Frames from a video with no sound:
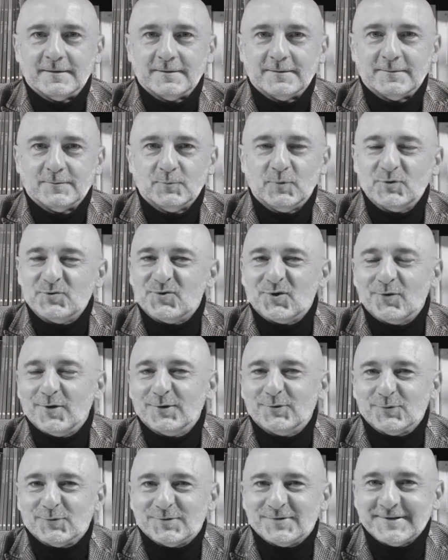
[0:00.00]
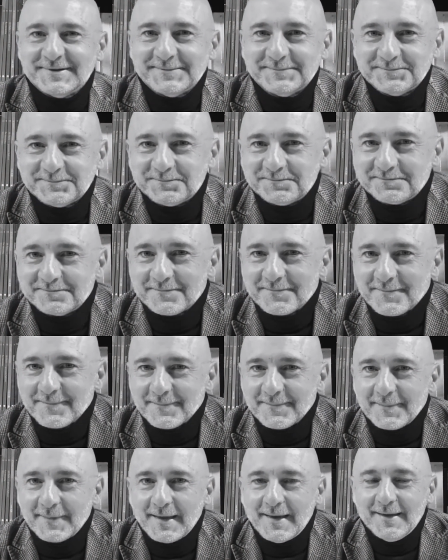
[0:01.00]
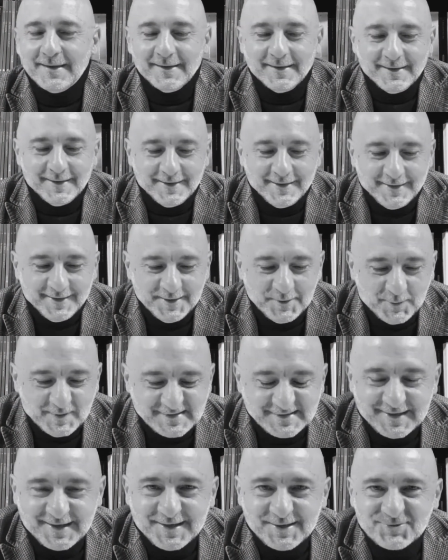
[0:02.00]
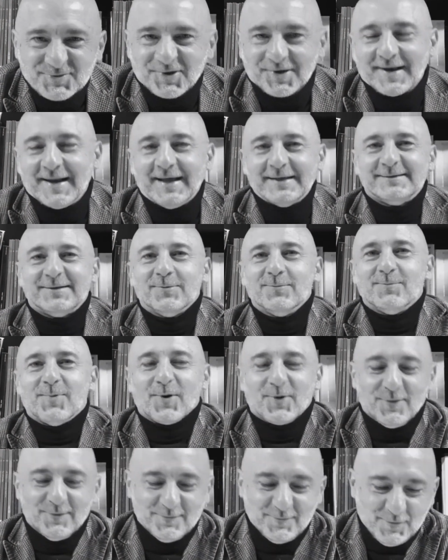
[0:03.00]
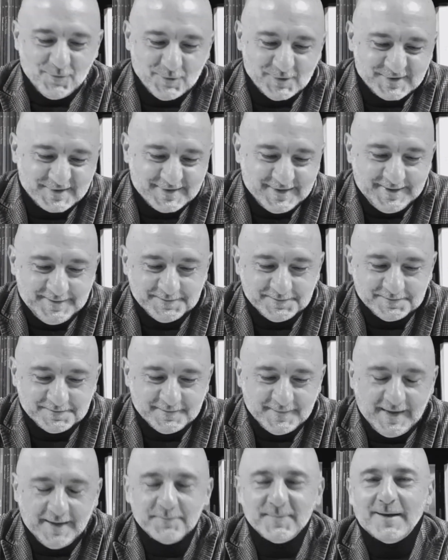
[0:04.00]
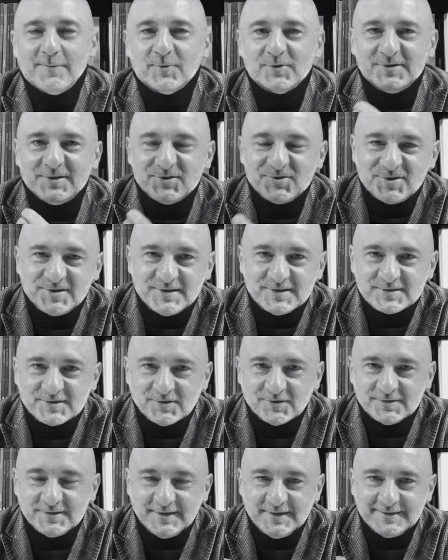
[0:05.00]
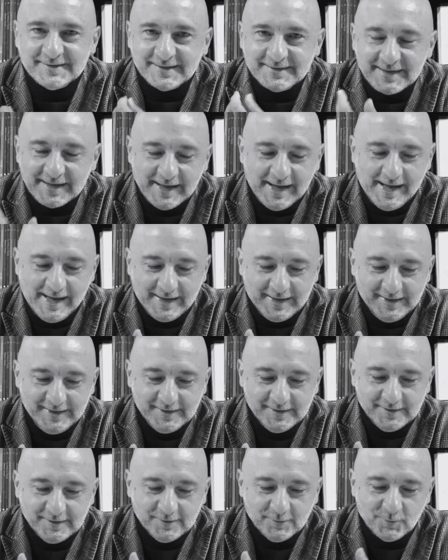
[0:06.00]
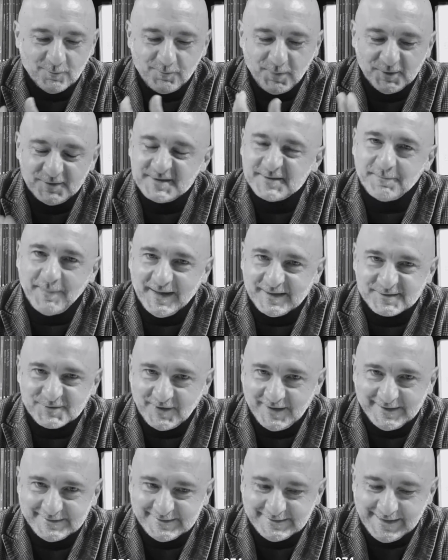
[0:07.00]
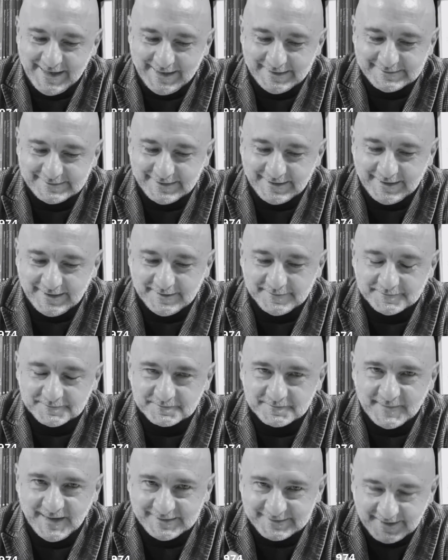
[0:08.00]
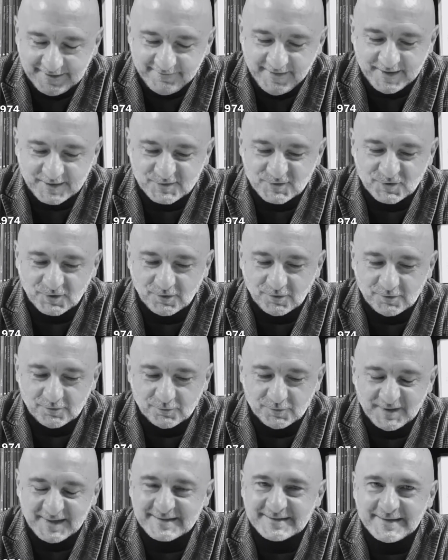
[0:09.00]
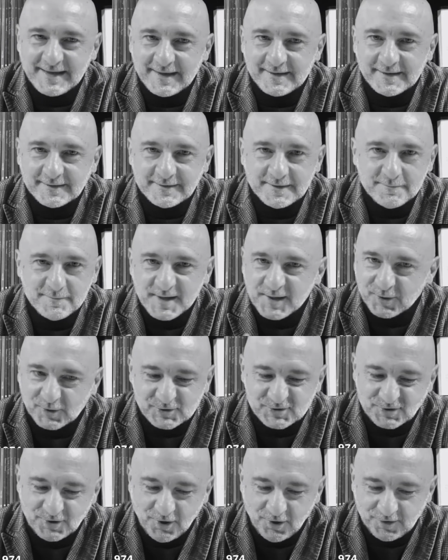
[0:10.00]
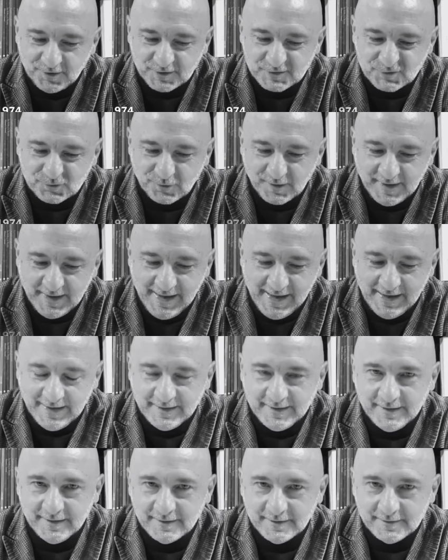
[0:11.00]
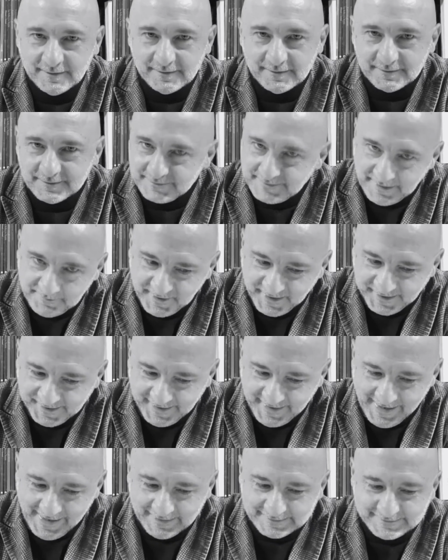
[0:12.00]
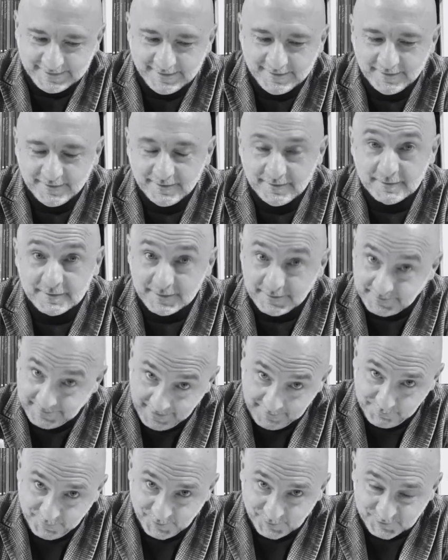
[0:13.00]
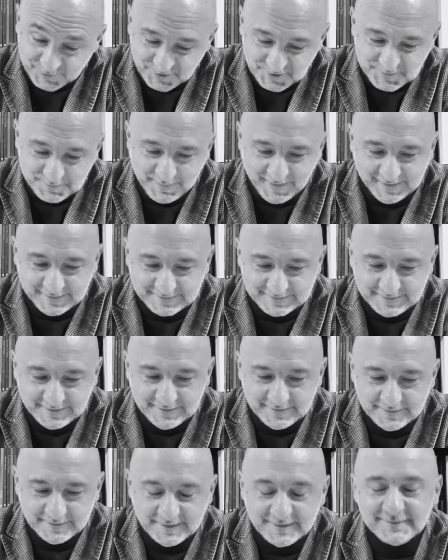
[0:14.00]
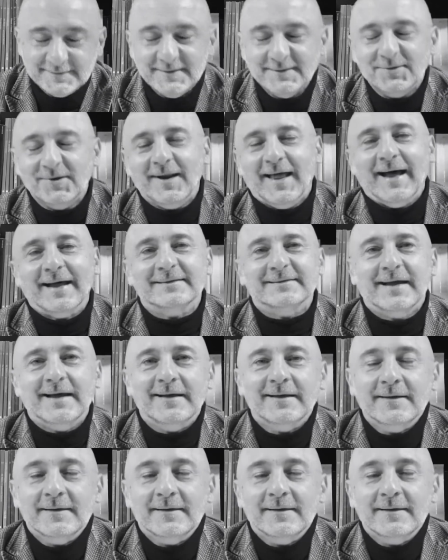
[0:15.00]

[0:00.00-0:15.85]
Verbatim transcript: Buongiorno a tutti. In queste giornate un po' convulse abbiamo deciso di dedicare un po' di spazio alla didattica attraverso una serie di microstorie surreali da me create in tempi non sospetti intitolata